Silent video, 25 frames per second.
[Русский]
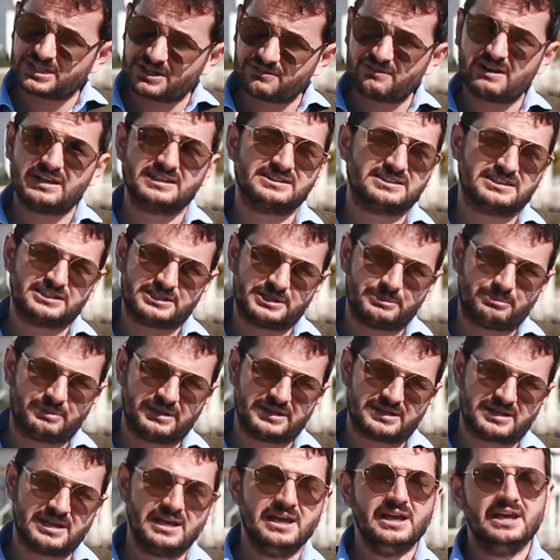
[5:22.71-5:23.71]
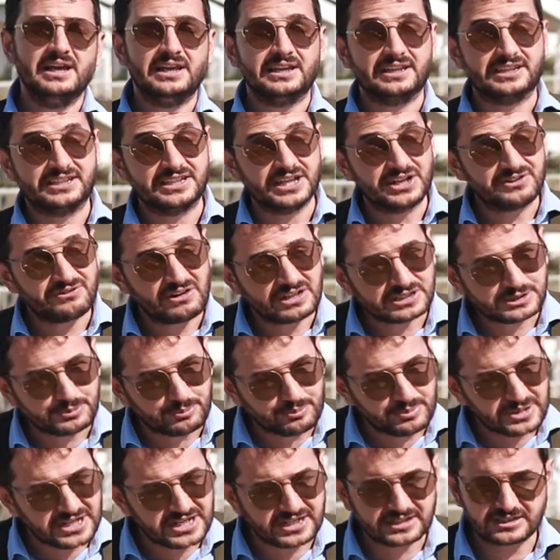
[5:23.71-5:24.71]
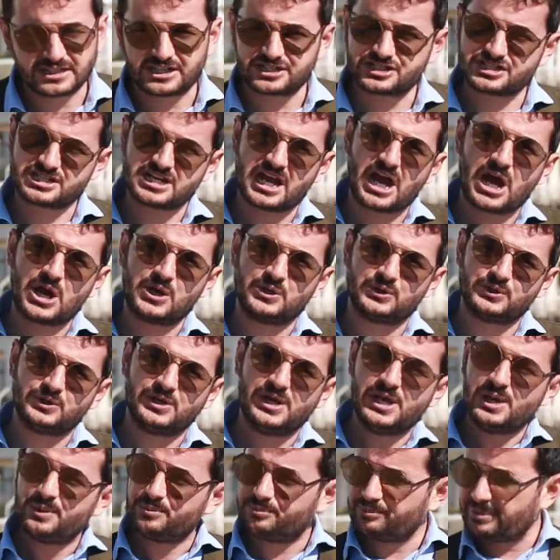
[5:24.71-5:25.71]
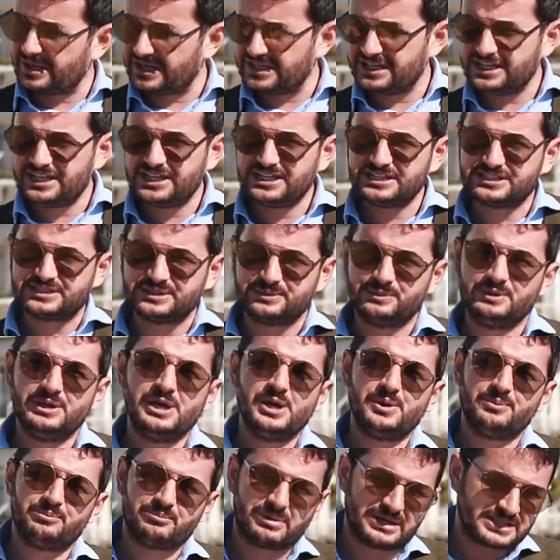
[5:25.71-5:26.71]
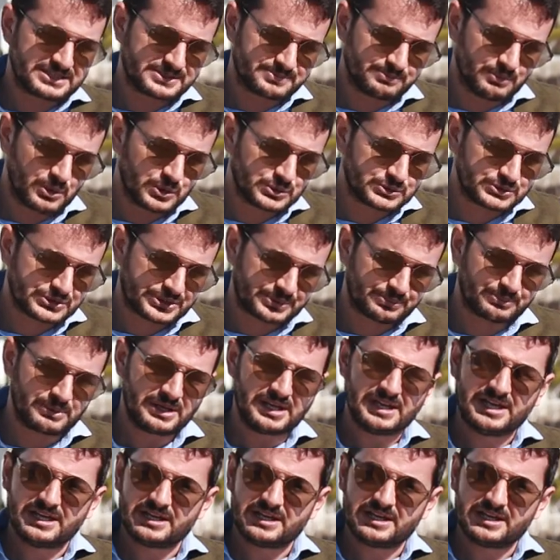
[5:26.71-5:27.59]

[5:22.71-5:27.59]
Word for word: Давайте теперь я вас приглашаю, поедем, посмотрим